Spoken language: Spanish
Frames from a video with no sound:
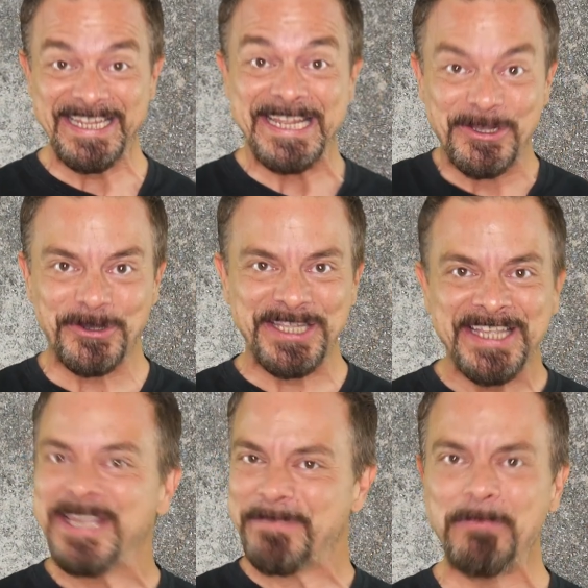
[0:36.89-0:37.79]
Y hoy
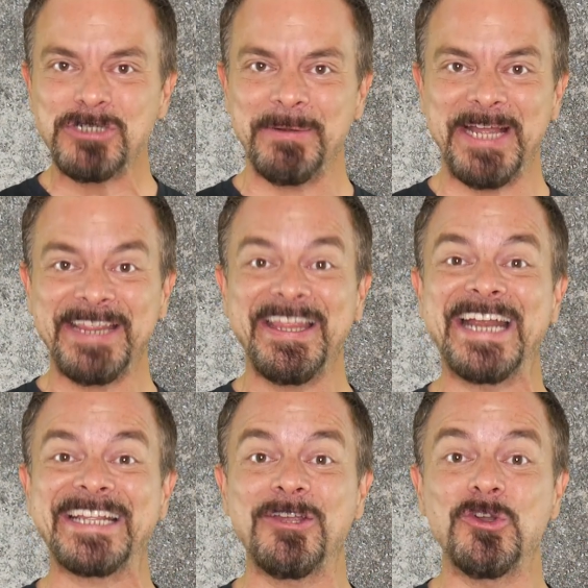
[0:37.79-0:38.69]
vamos a hablar de la
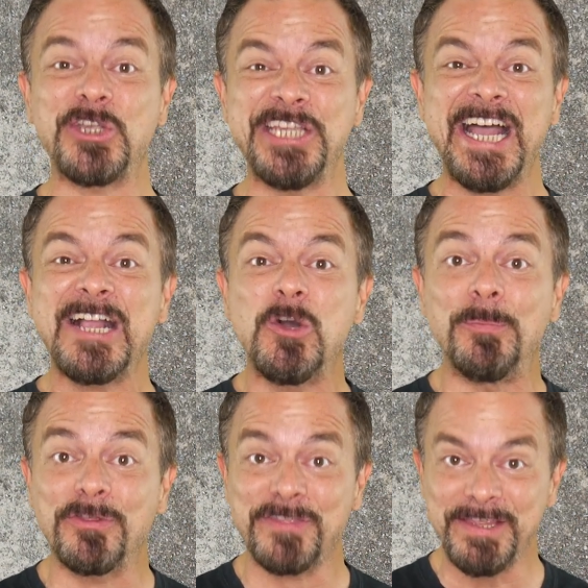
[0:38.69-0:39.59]
arqueología
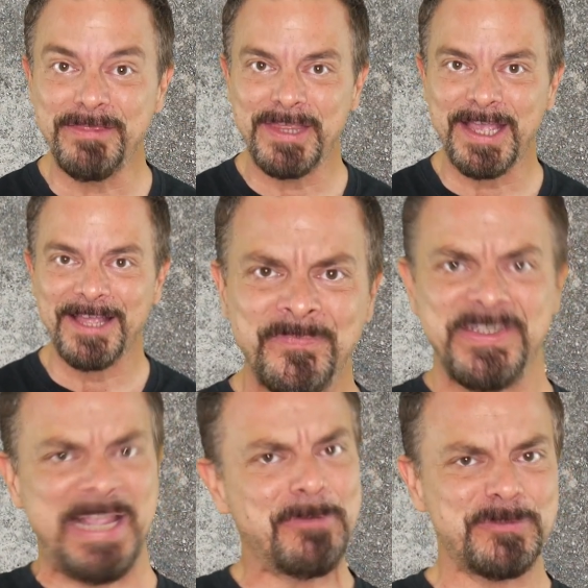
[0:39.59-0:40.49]
como ciencia.
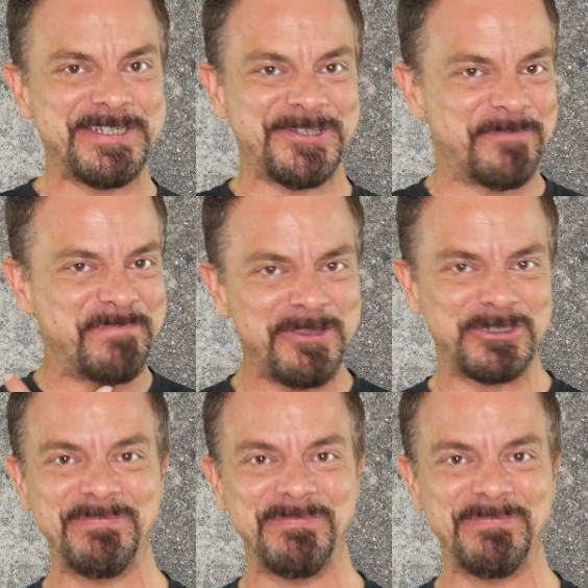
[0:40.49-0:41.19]
Ya hemos visto en vídeos